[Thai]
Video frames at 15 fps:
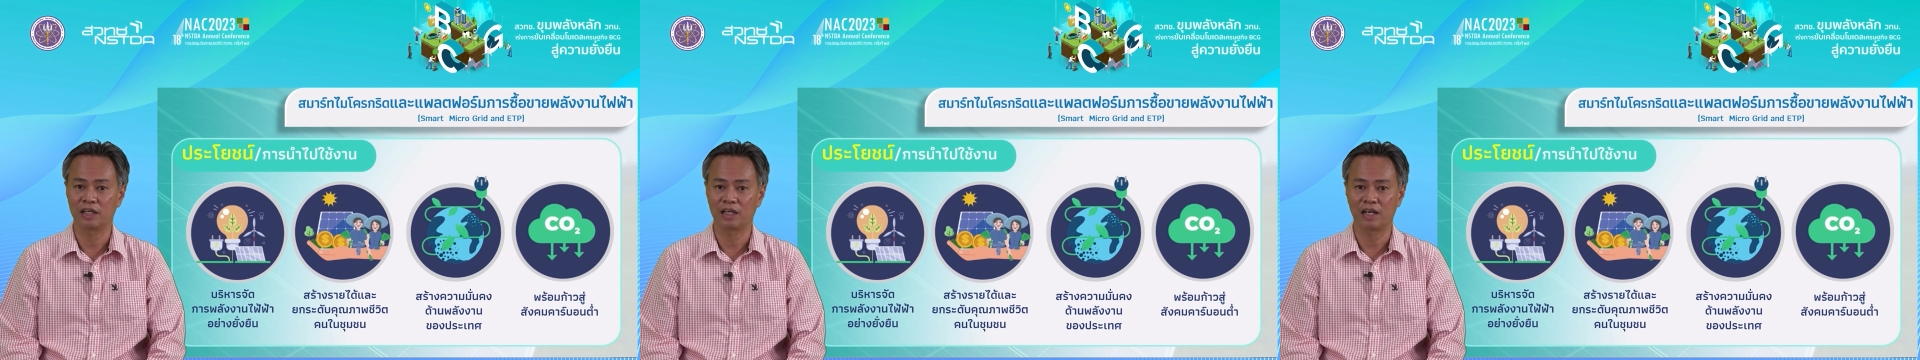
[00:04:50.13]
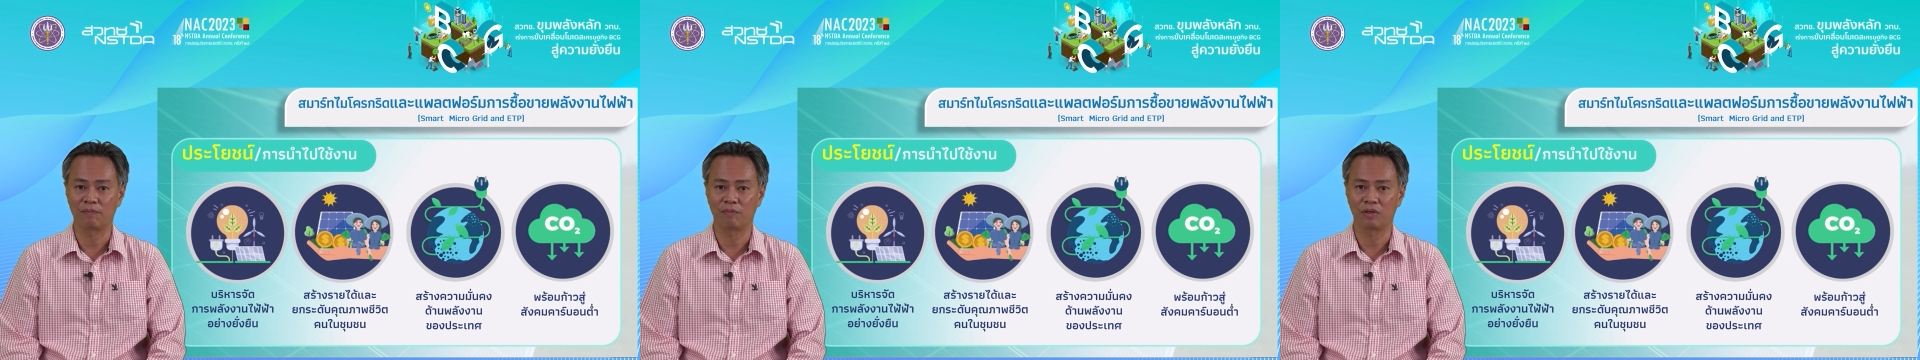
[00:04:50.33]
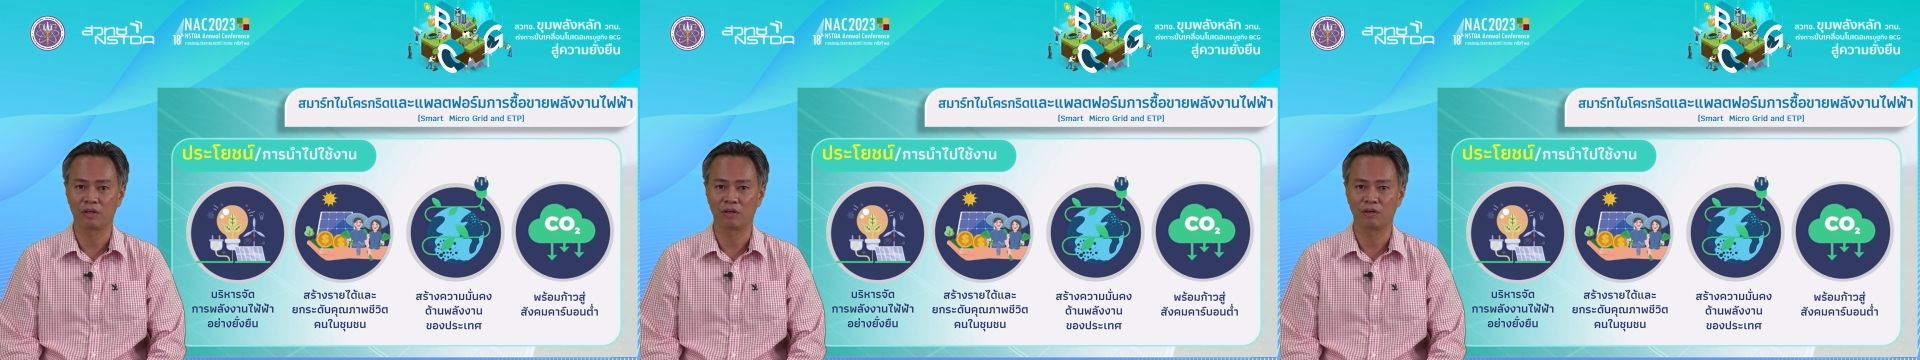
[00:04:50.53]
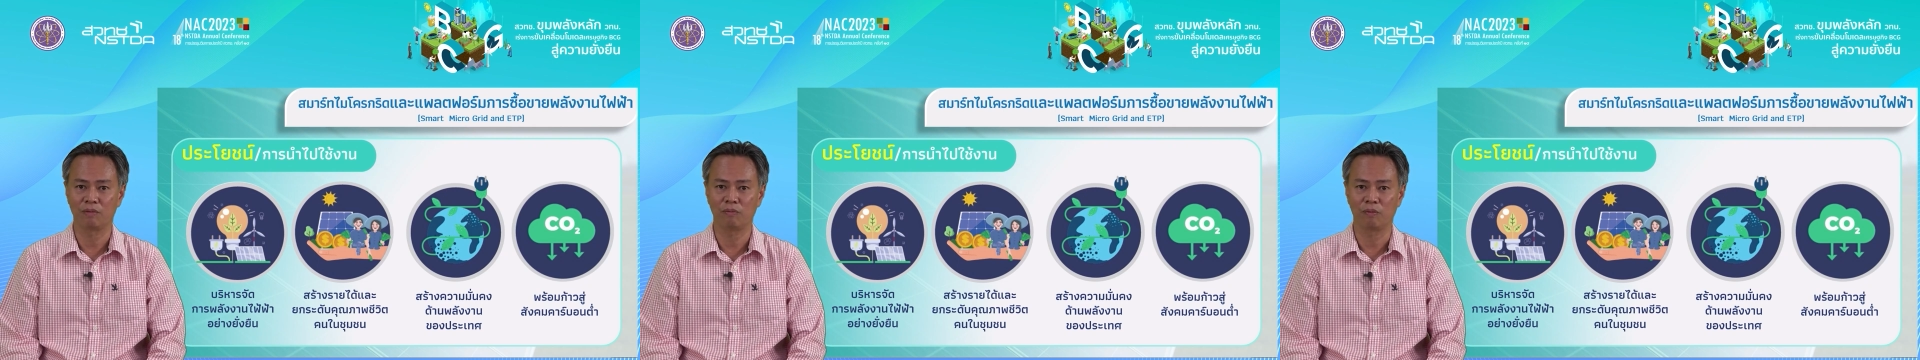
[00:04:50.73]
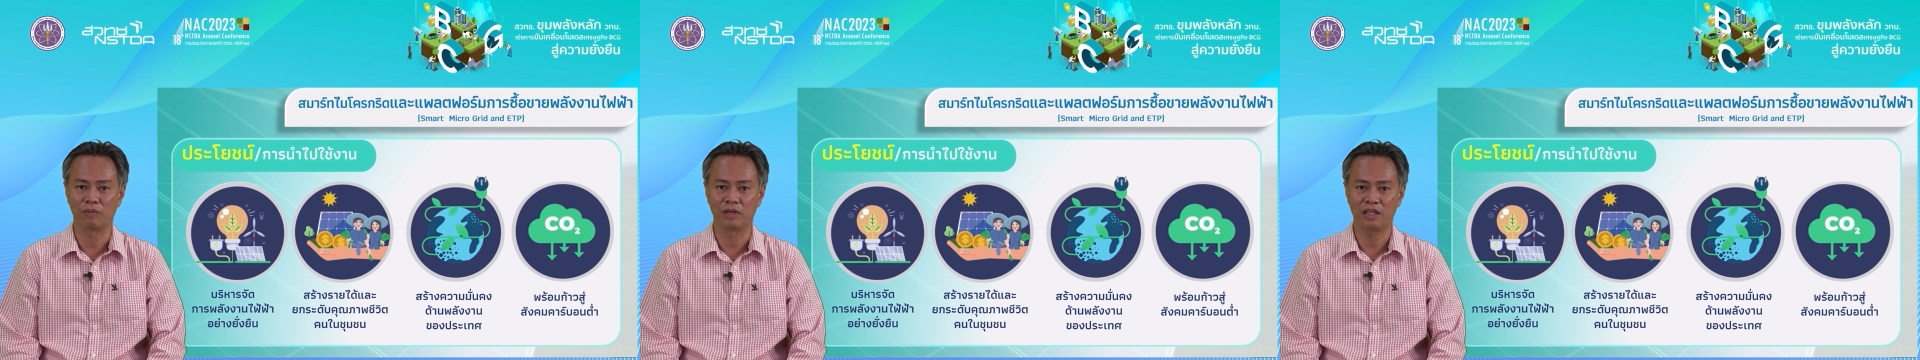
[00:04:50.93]
นะครับแล้วก็
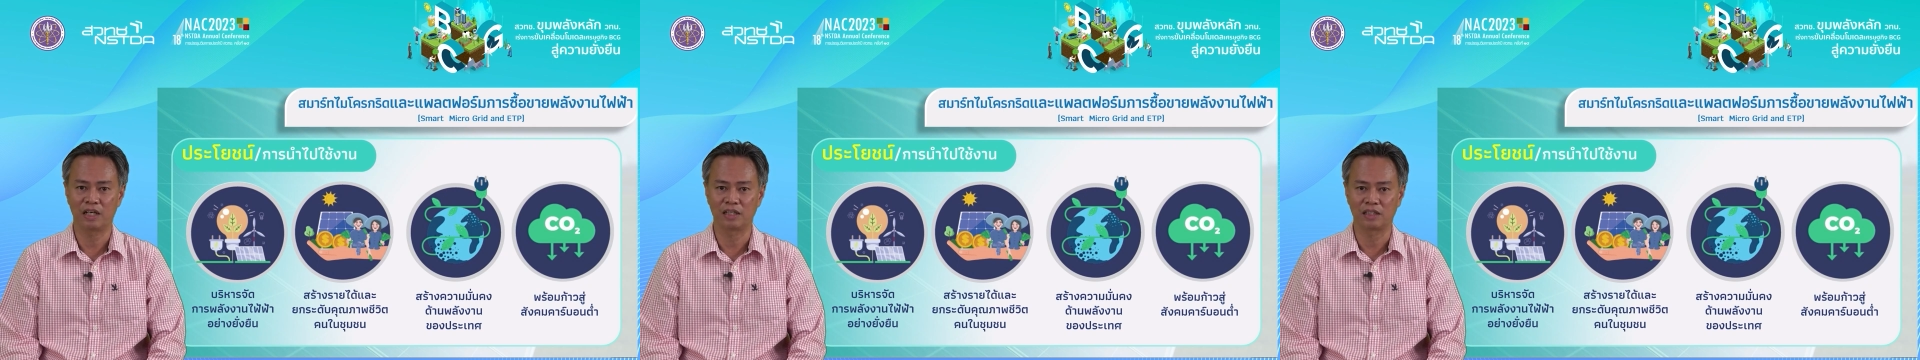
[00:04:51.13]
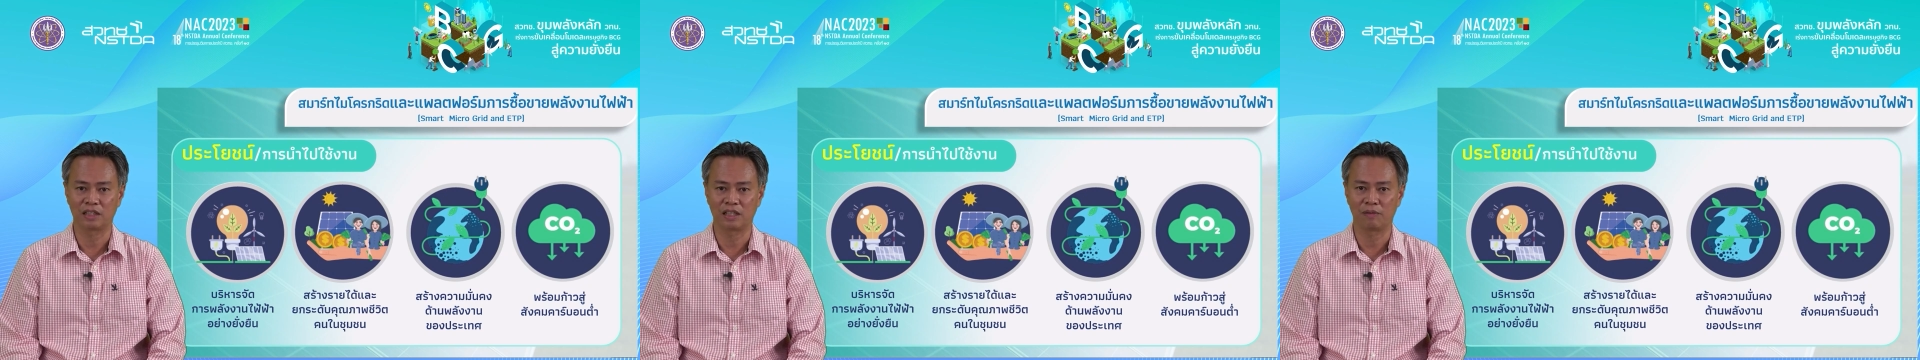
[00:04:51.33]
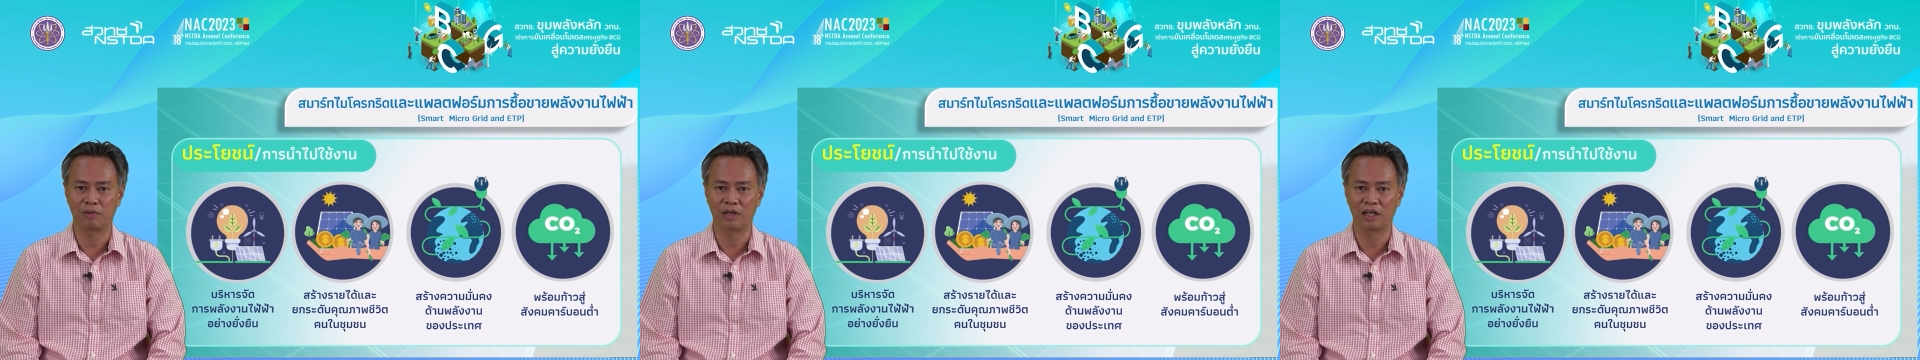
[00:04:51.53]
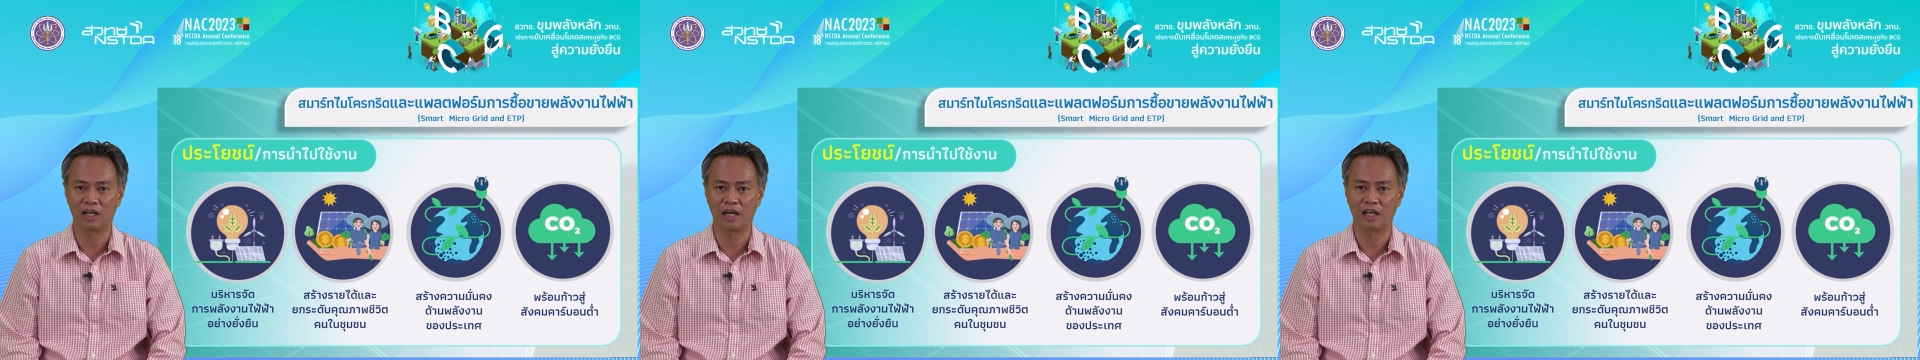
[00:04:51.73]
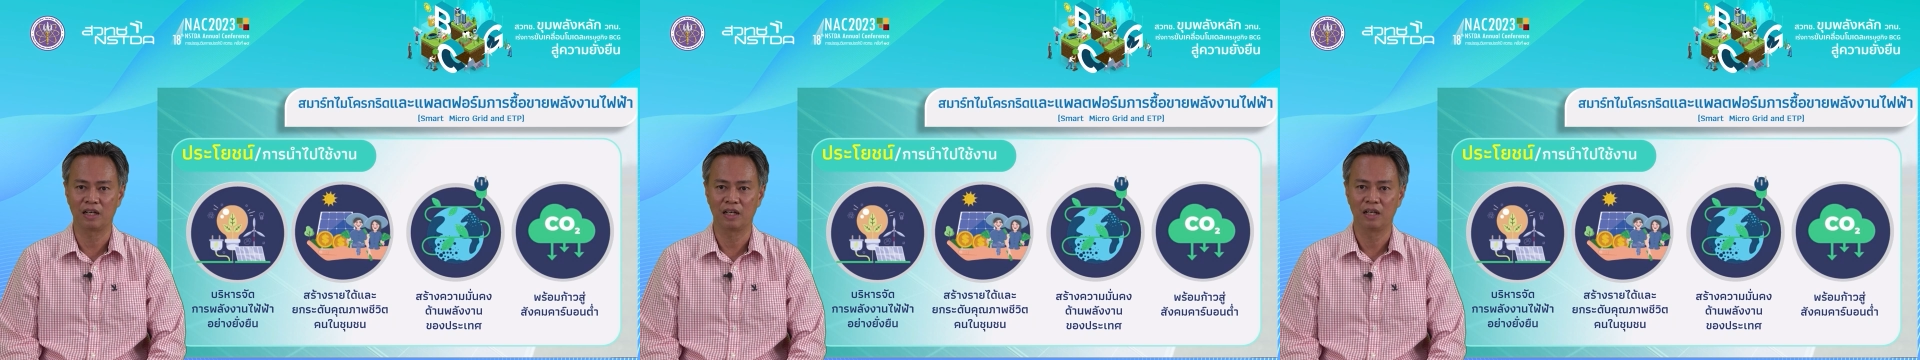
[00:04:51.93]
ระบบบริหารจัดการพลัง
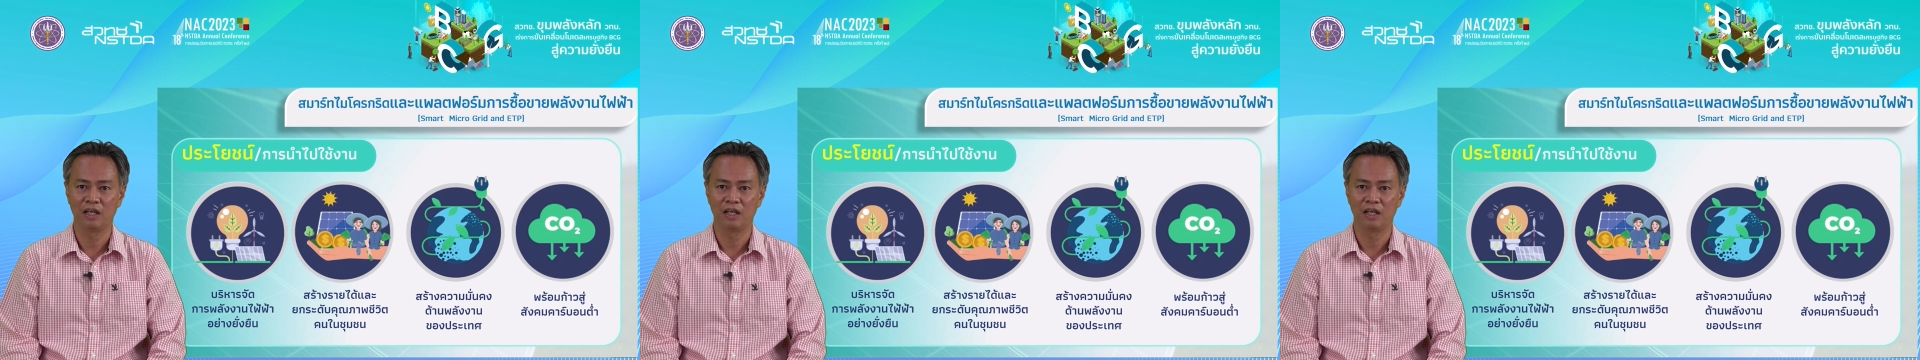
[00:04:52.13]
งาน